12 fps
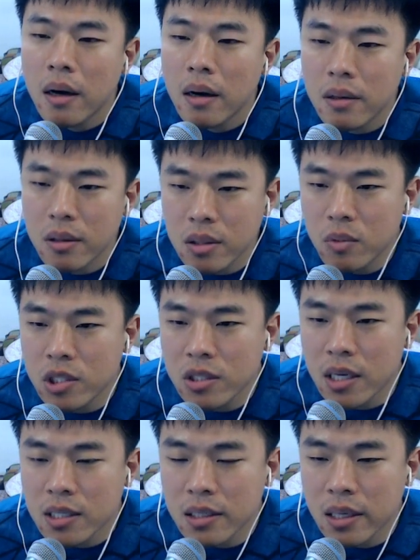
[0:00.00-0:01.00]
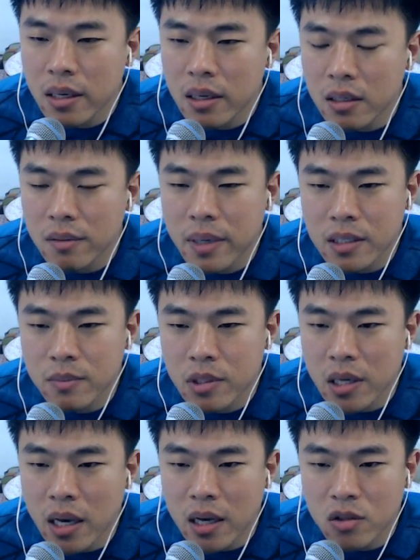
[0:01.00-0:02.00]
여성분이신 것 같은데 이런 말씀
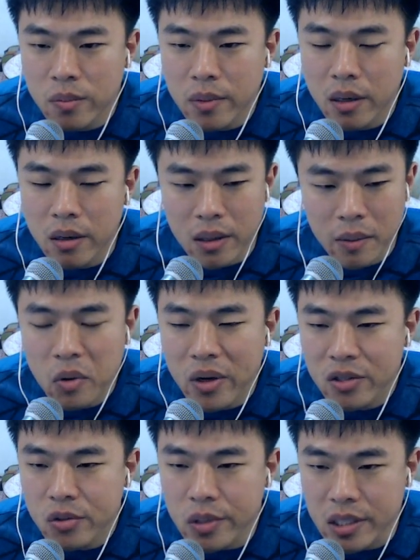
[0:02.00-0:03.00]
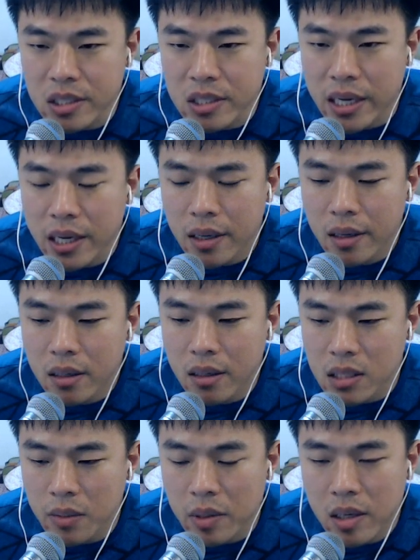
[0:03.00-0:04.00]
드리기 약간 좀 애매모호할 수 있으나
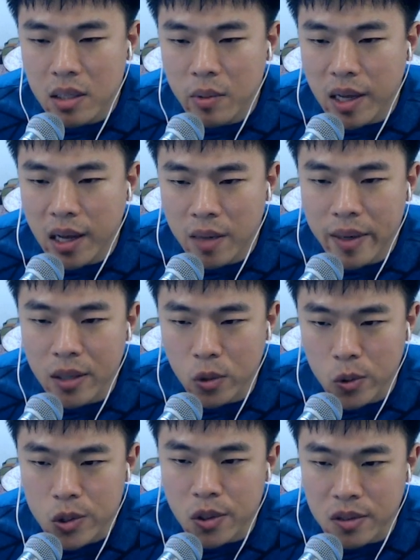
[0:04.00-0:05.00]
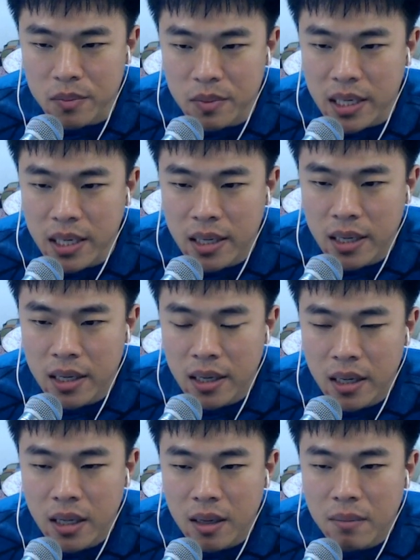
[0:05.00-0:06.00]
새벽이기 때문에 과감하게 돌직구 던집니다.
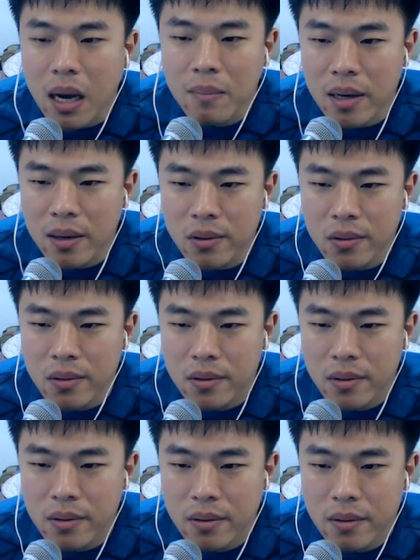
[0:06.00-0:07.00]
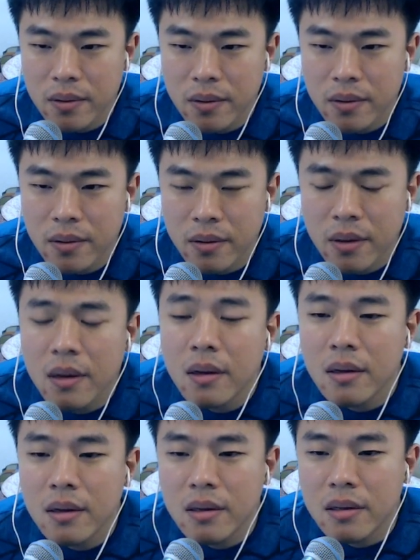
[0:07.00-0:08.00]
막말로
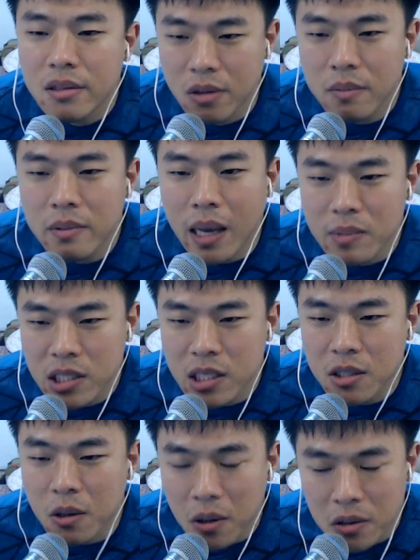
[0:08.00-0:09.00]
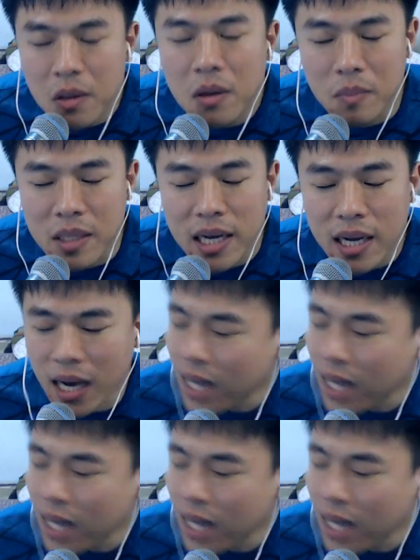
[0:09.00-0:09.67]
전 남친이 더 컸던 겁니다. 아!